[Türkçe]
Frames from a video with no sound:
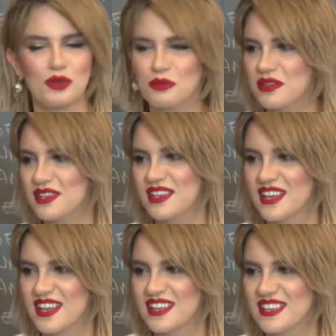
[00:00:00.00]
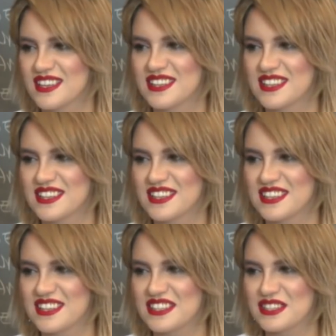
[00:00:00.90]
Öyle bir
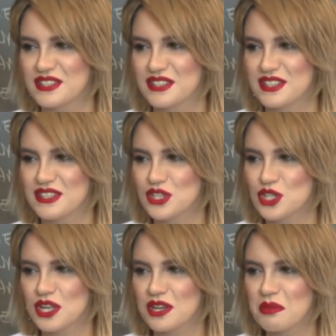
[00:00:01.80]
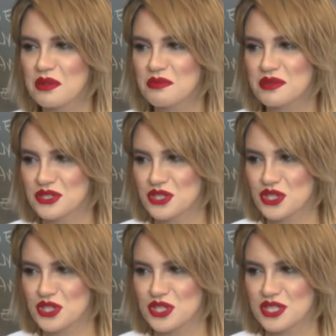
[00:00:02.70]
e, hindik çıkarabilir miyiz
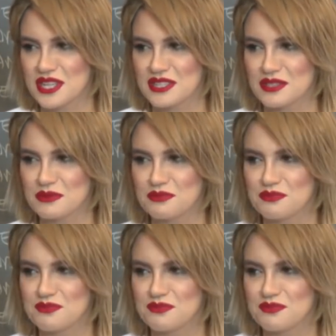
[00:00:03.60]
işin içinden dedim.